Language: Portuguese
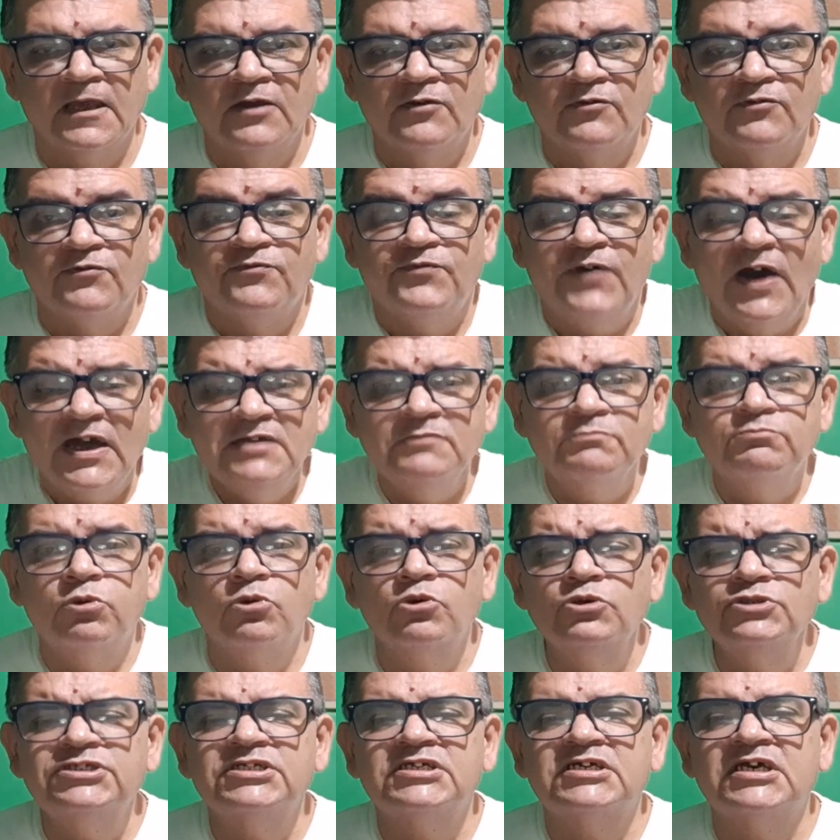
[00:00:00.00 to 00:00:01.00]
vai em
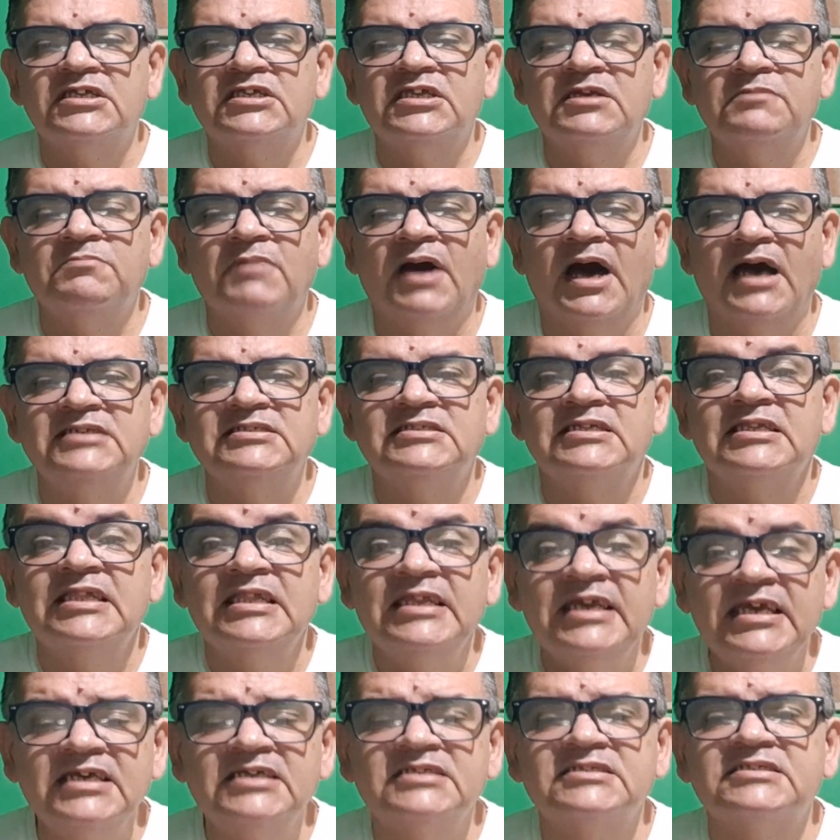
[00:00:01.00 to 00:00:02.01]
busca de mais
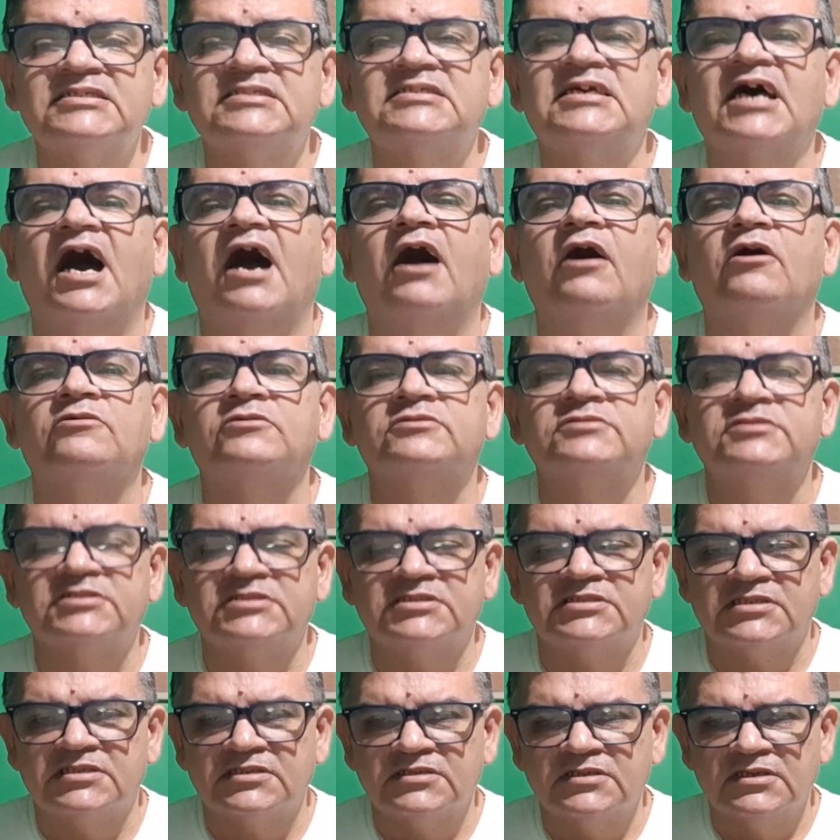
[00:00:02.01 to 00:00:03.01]
link
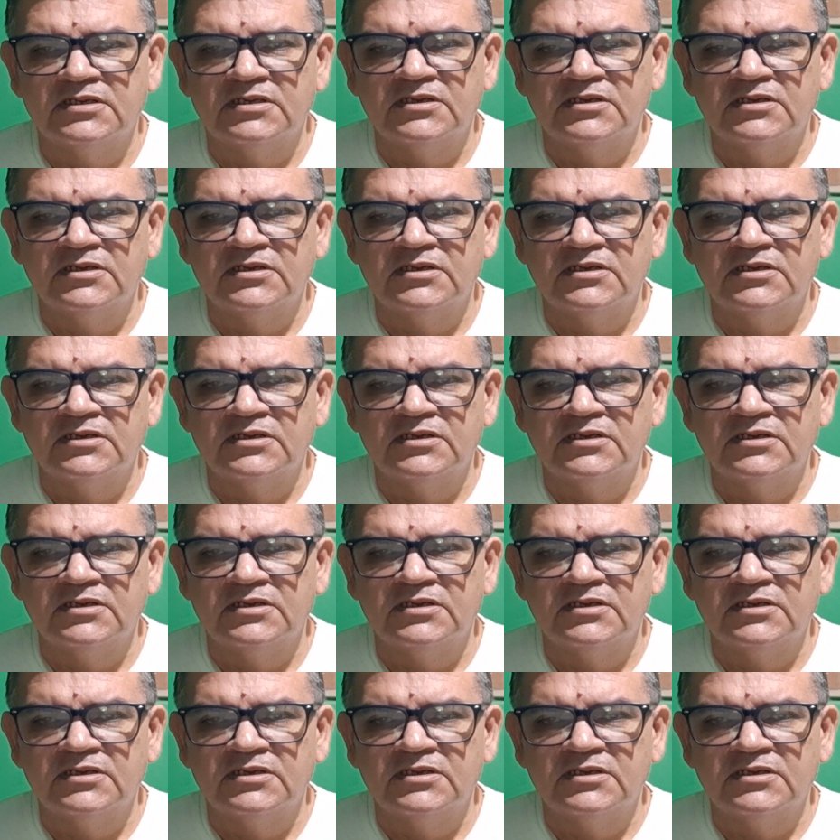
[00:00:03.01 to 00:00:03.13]
sounds.